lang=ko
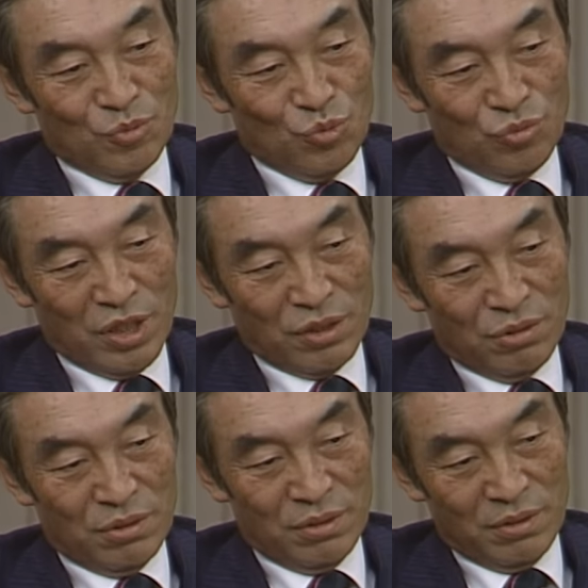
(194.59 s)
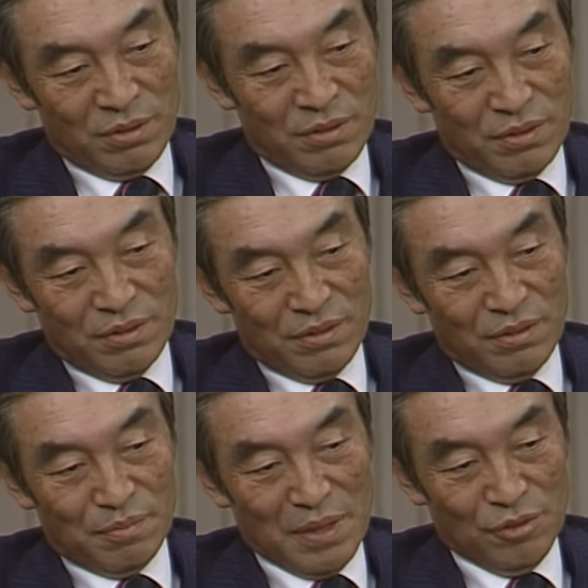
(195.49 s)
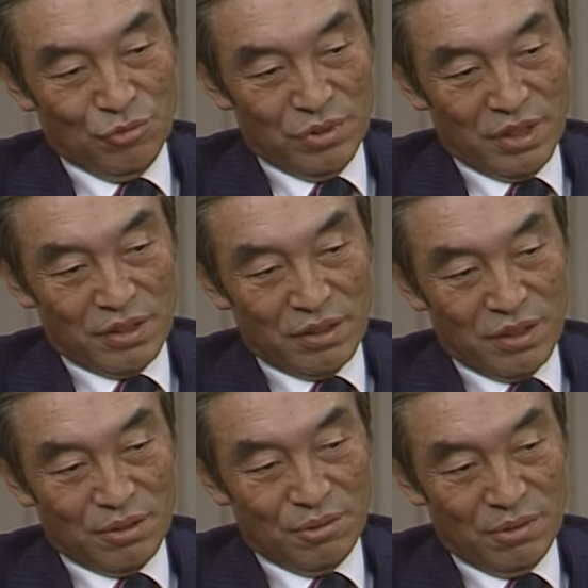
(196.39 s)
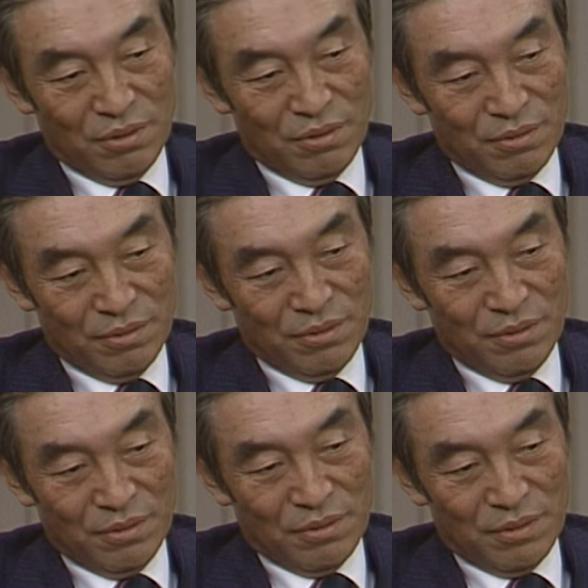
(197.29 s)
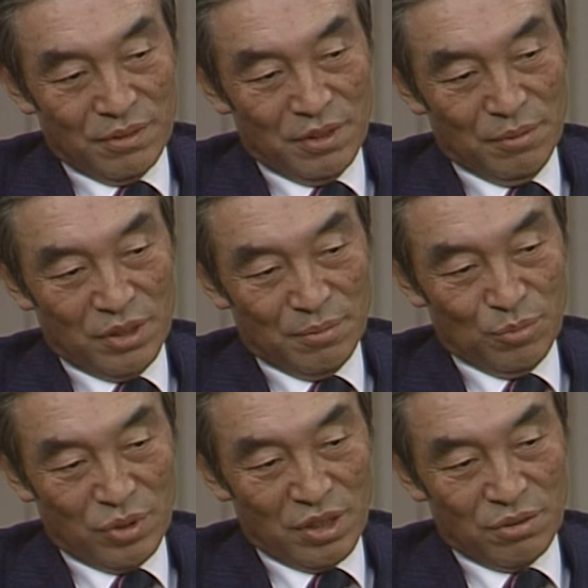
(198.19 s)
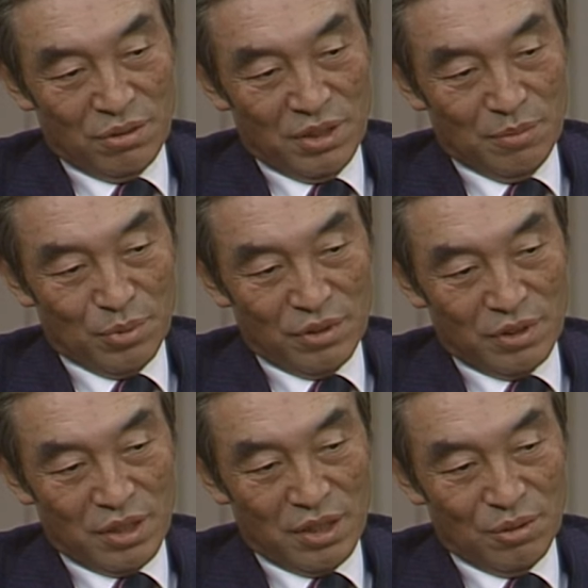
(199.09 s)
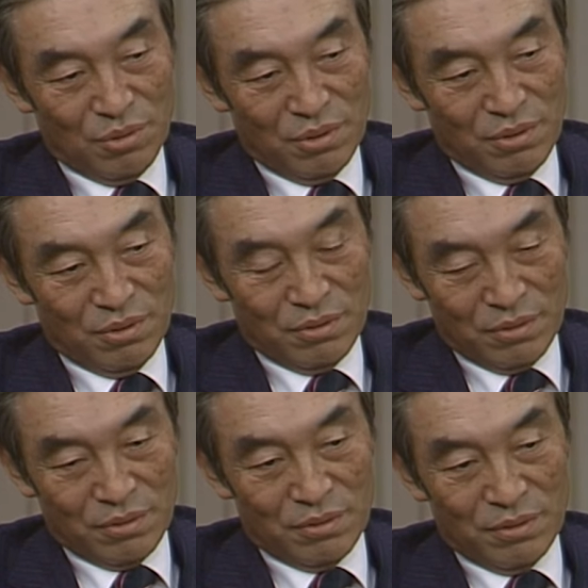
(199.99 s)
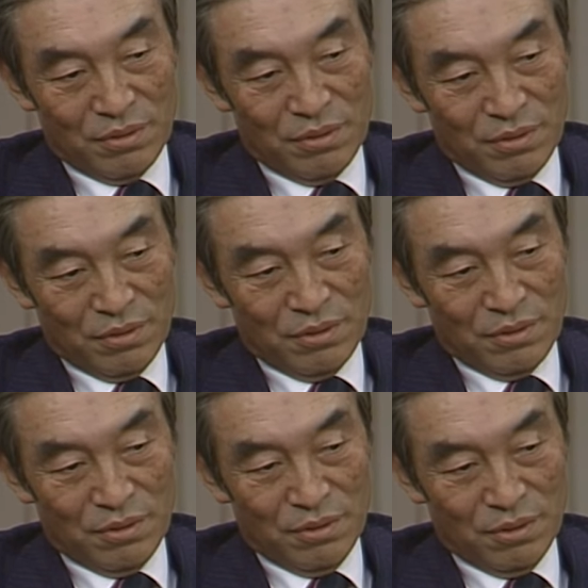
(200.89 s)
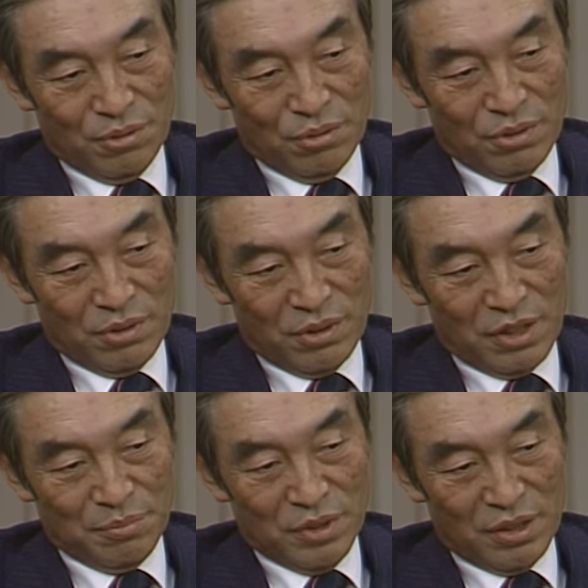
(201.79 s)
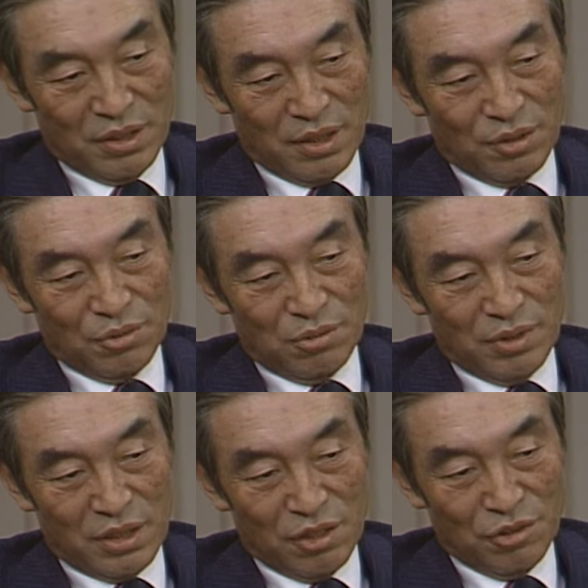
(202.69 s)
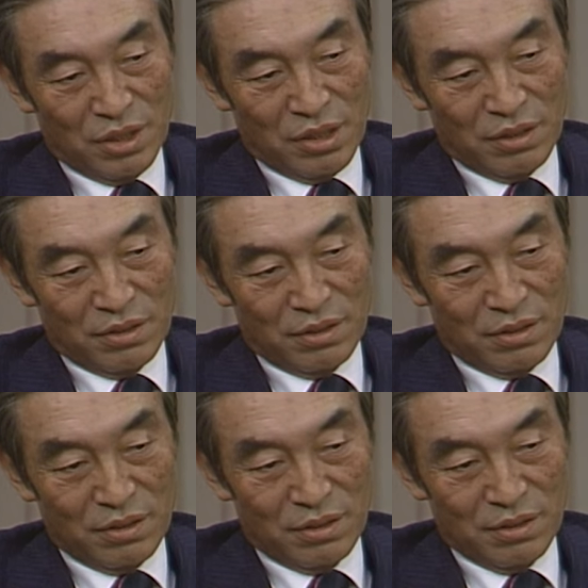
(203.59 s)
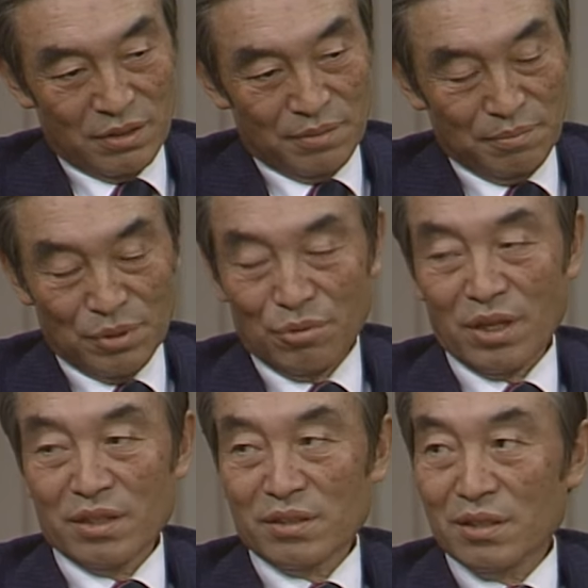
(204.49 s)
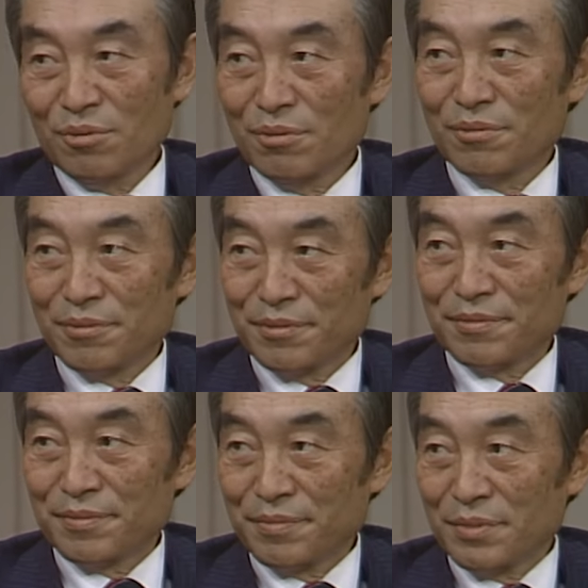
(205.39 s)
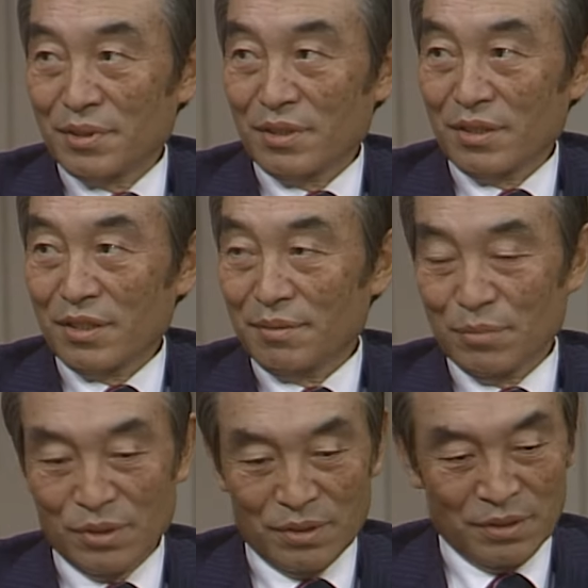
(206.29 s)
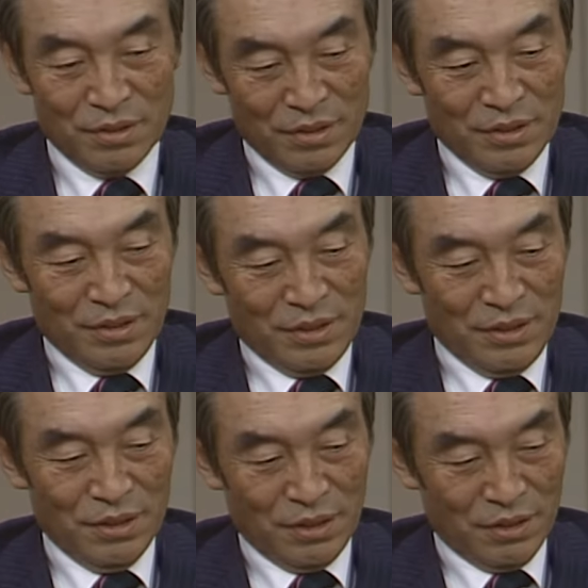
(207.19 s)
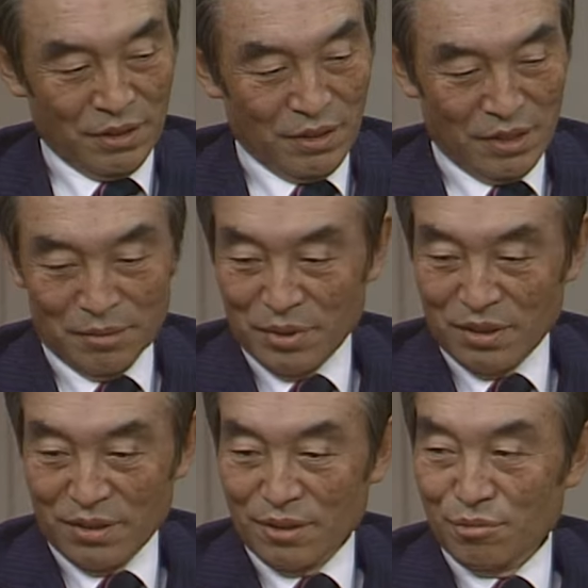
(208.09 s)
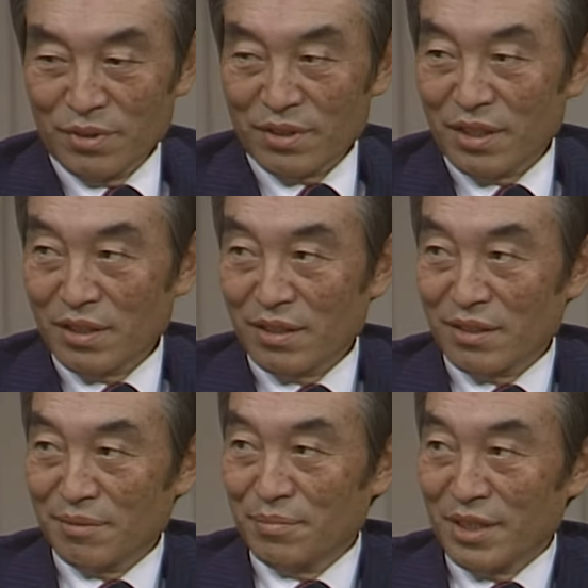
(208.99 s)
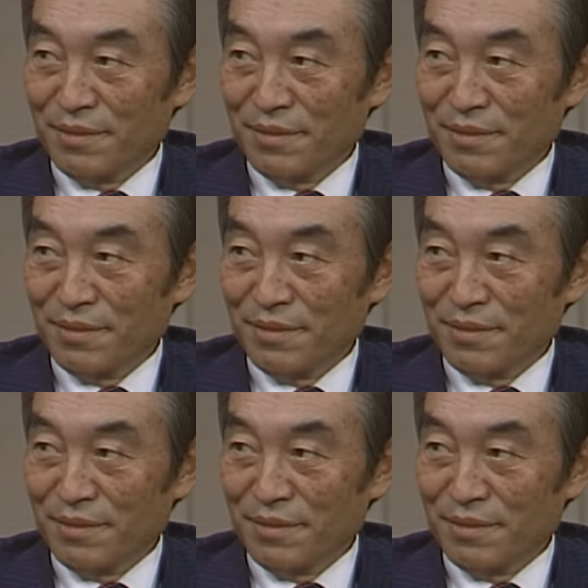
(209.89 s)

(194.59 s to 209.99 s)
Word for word: 중학교는 만주에 가서 했고 네. 그다음에 전문학교 일본에서 하고 그러고 그다음에 신학교와 사회학은 미국에 가서 하고 네, 그러니까 뭐 여기저기 다니면서 여러 군데서 하긴 했습니다.